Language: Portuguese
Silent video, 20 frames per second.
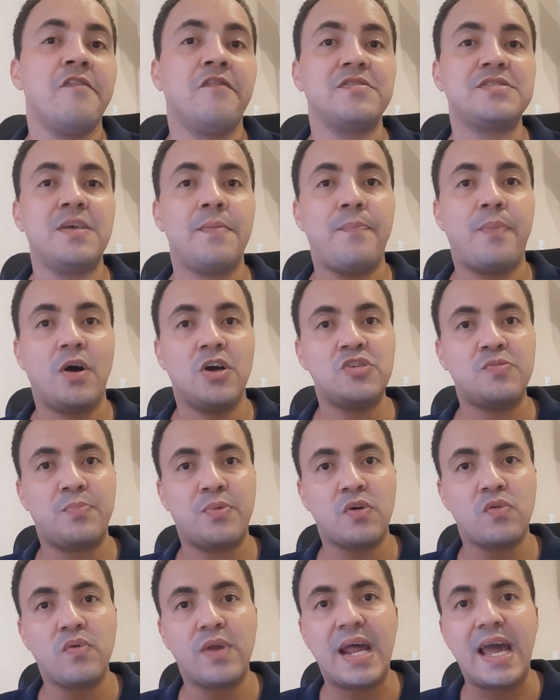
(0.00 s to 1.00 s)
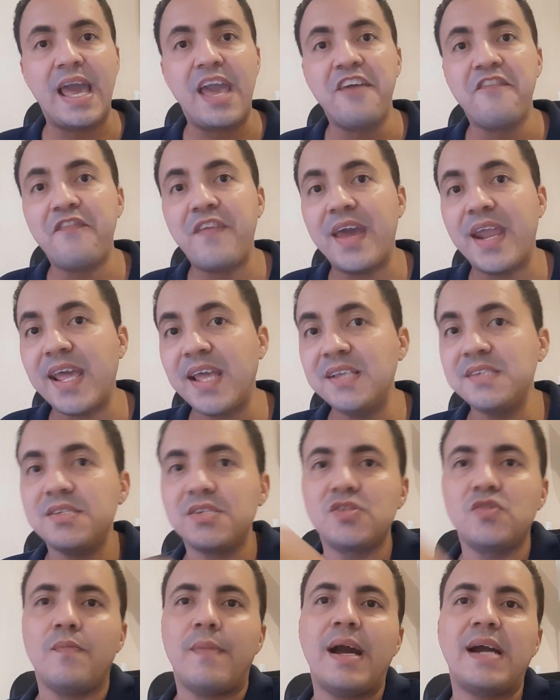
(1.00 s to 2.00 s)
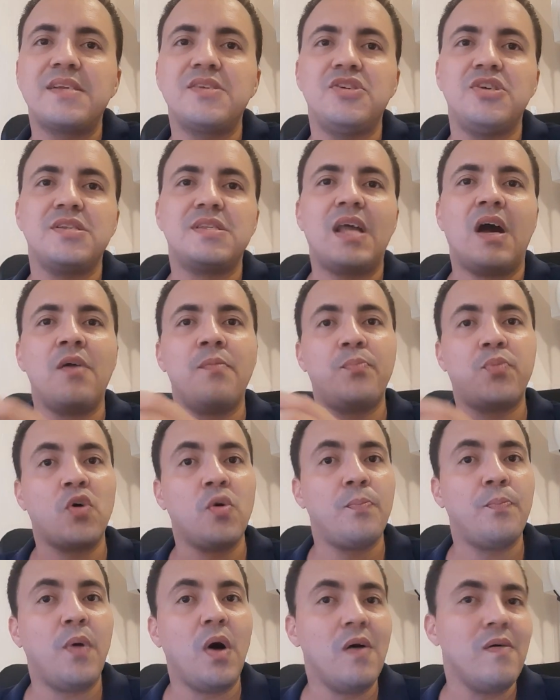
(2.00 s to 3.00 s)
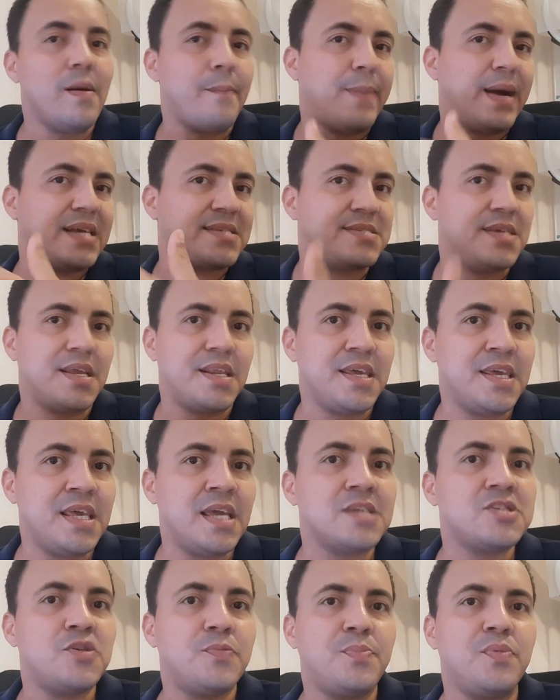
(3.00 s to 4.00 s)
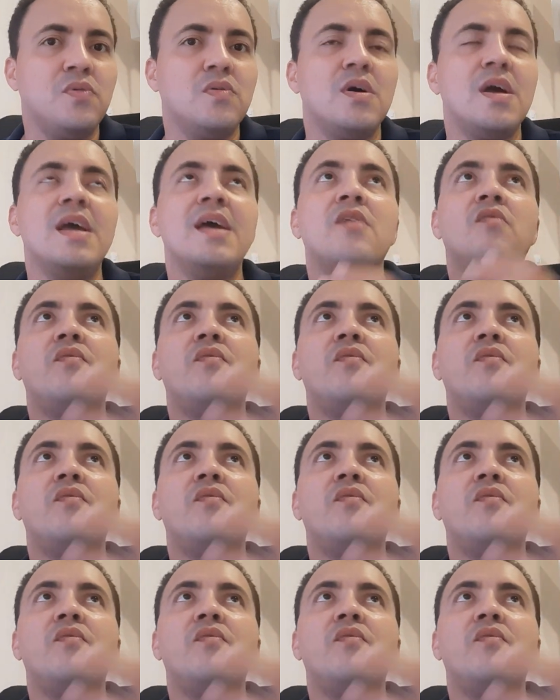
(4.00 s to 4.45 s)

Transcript: Você pode procurar referências do marketing digital e propor uma parceria, tipo,